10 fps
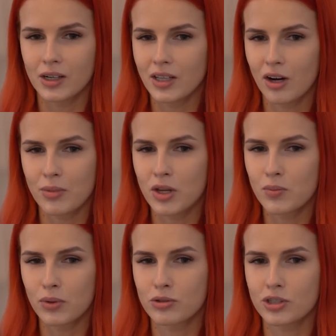когда у меня
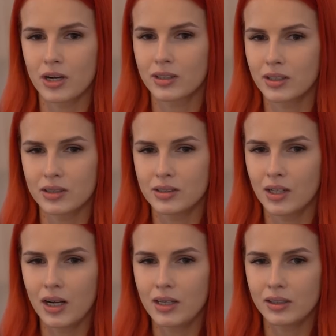не получается
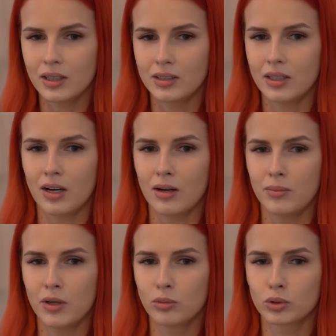идеально, когда
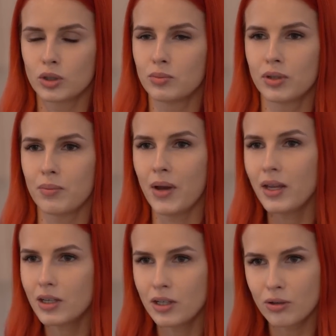мне нужно было
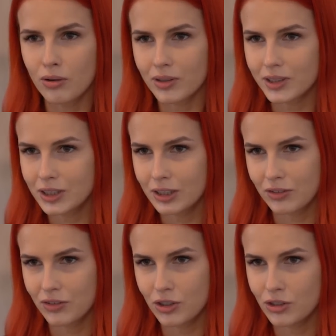5 тренировок
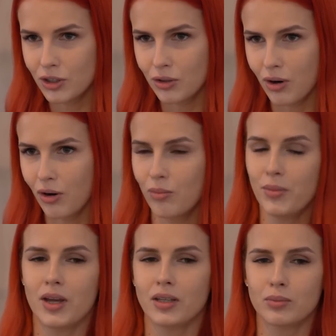сделать в неделю, а у
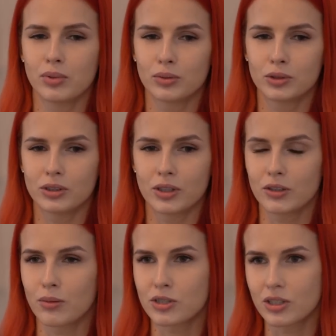меня там
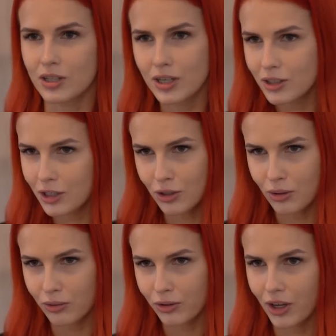получилось вообще 3
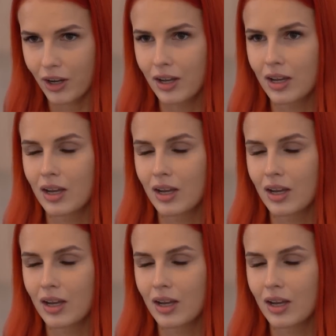тренировки,